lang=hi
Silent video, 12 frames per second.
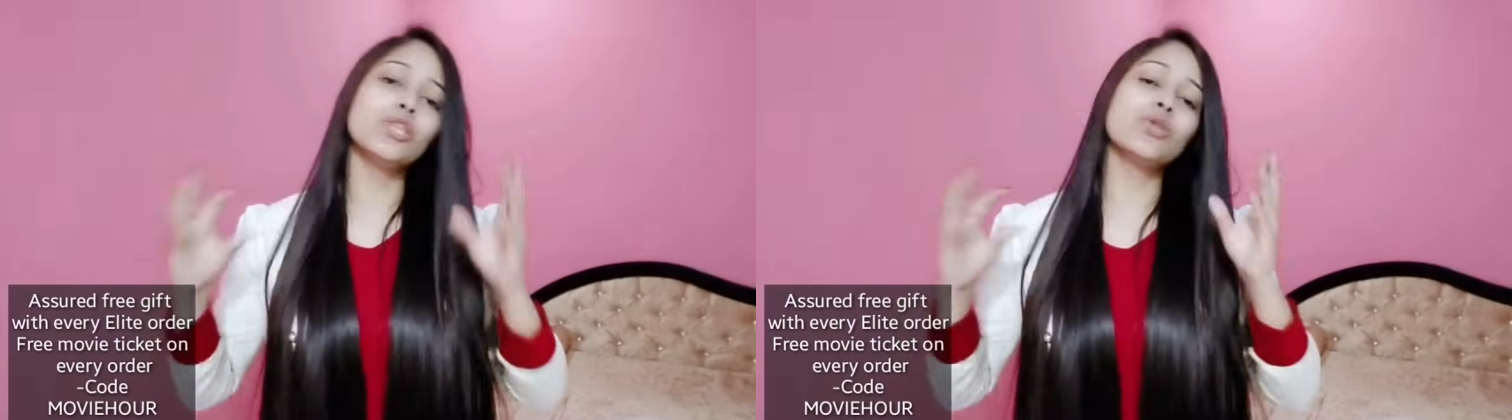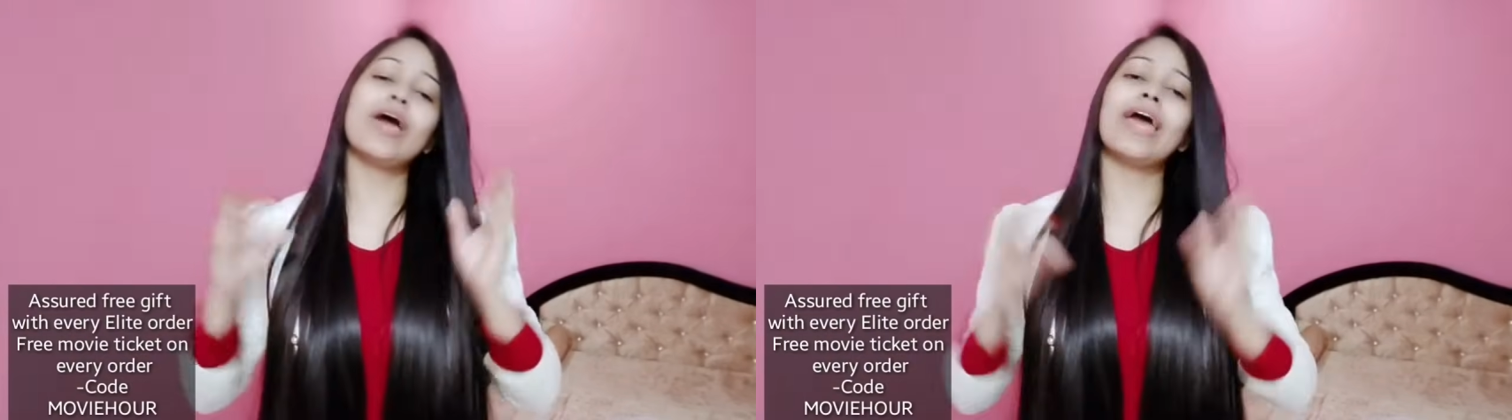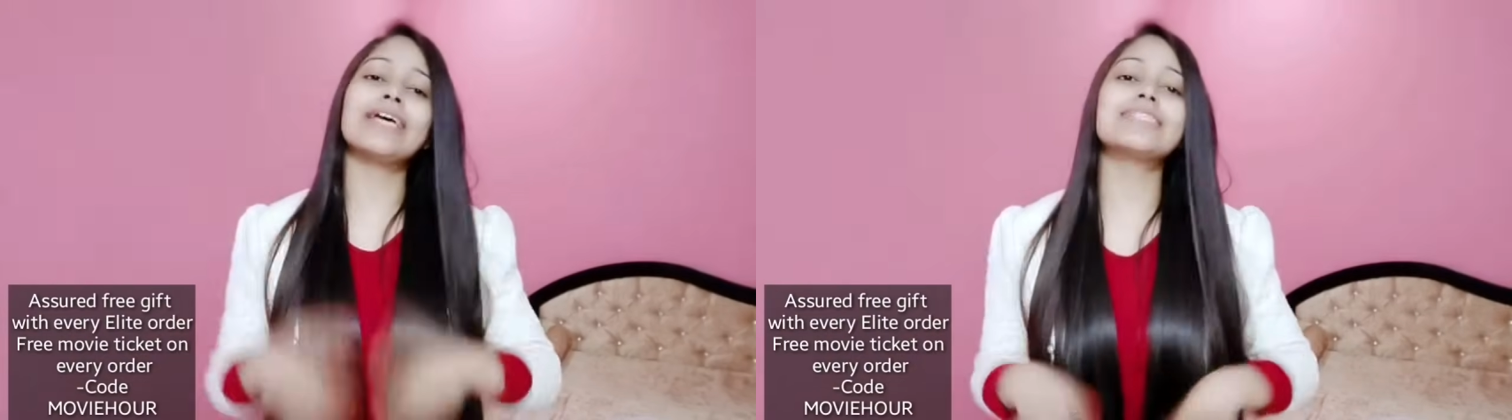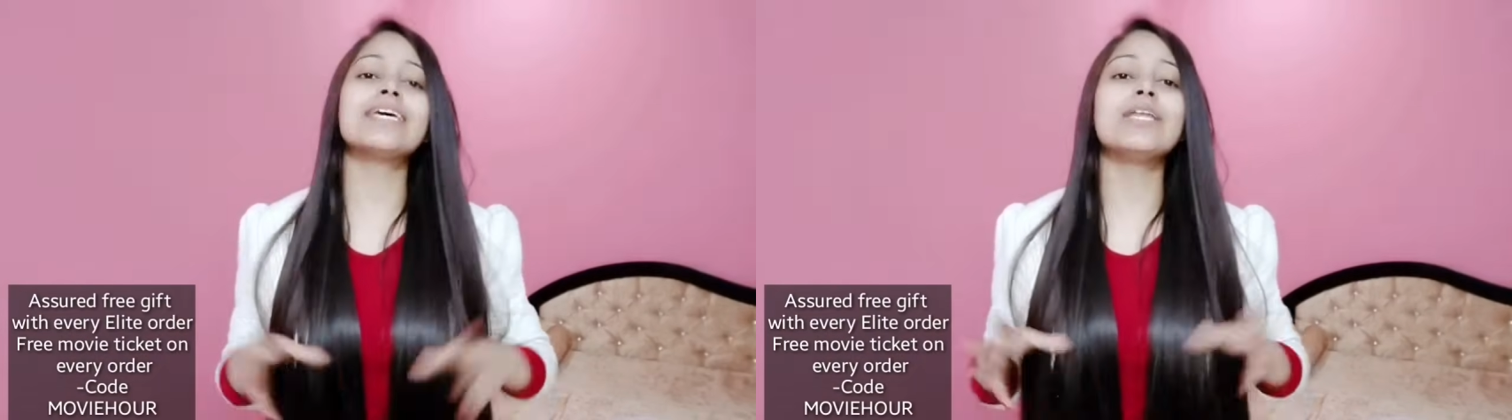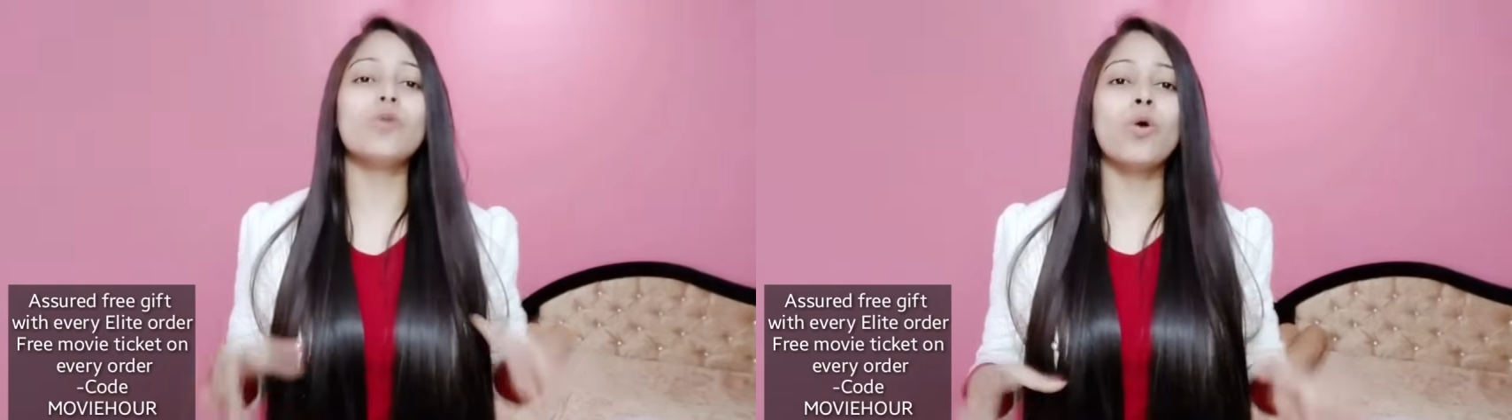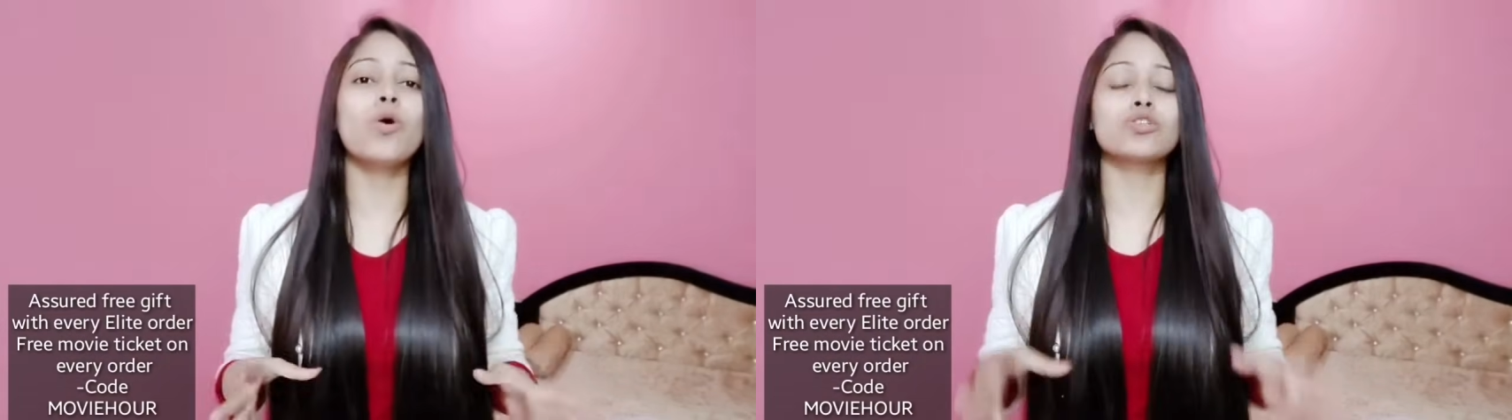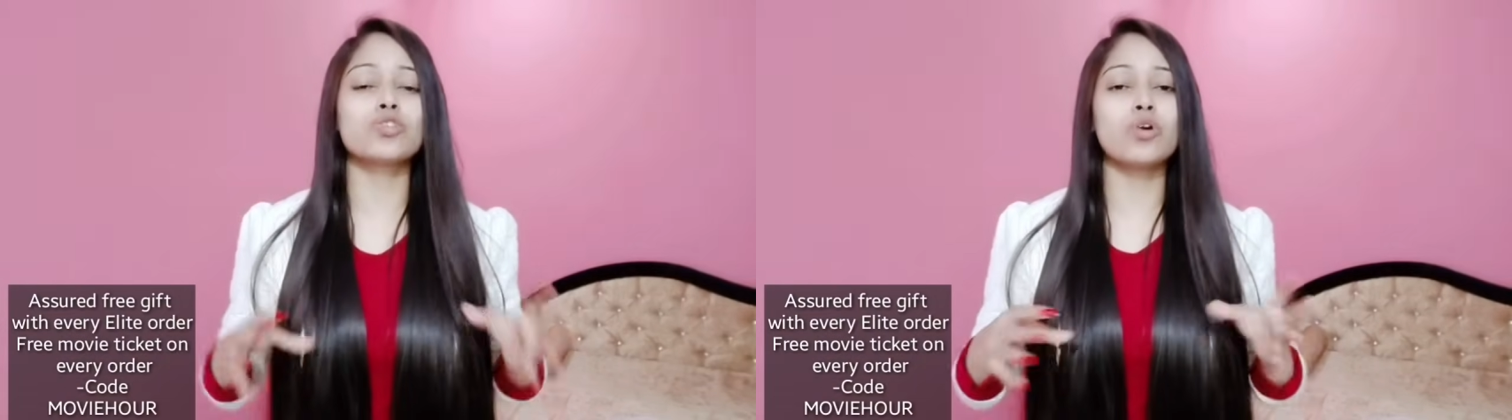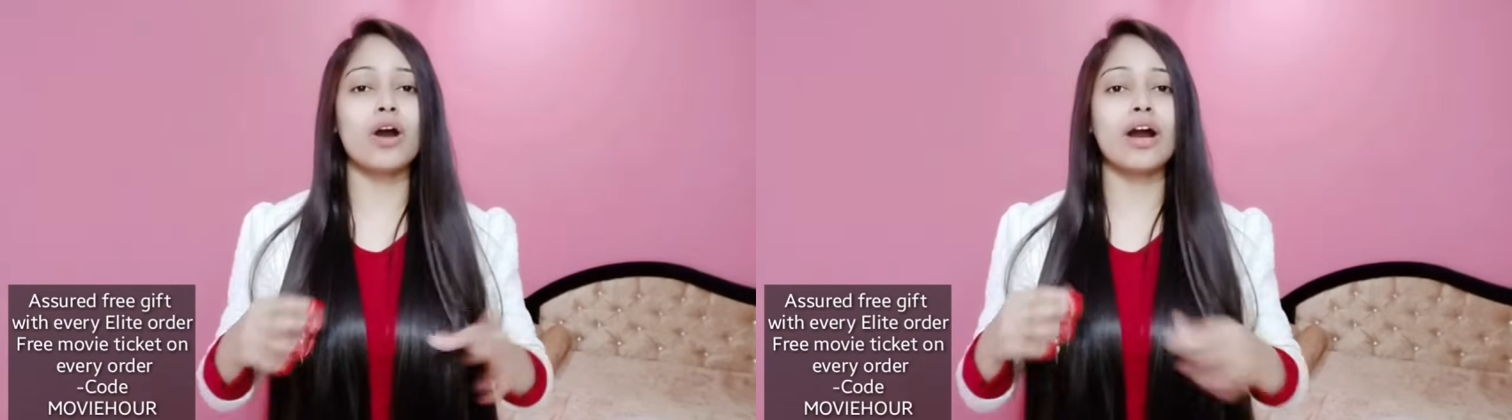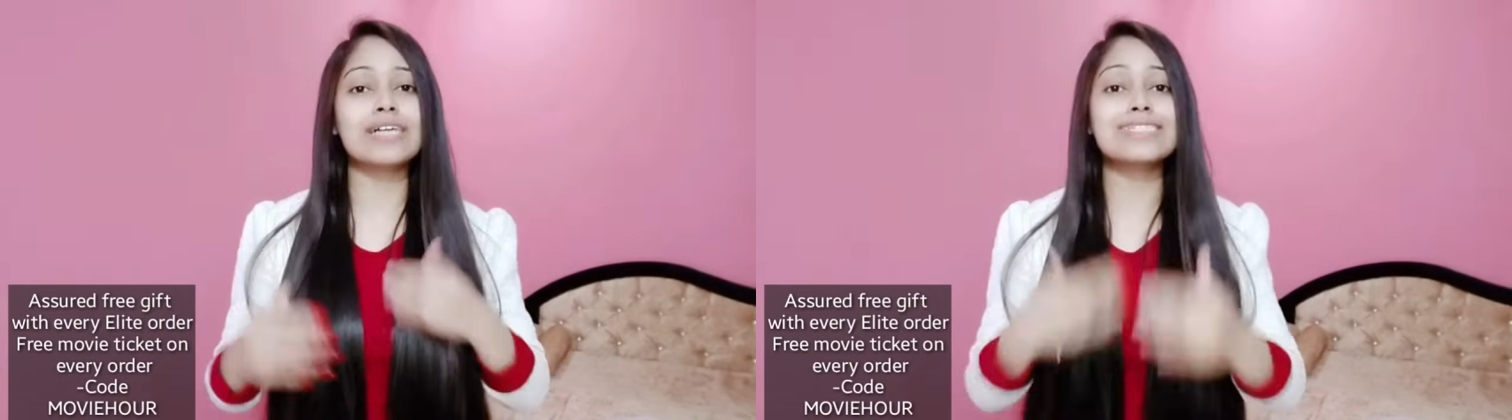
तो ऐसे लोग जो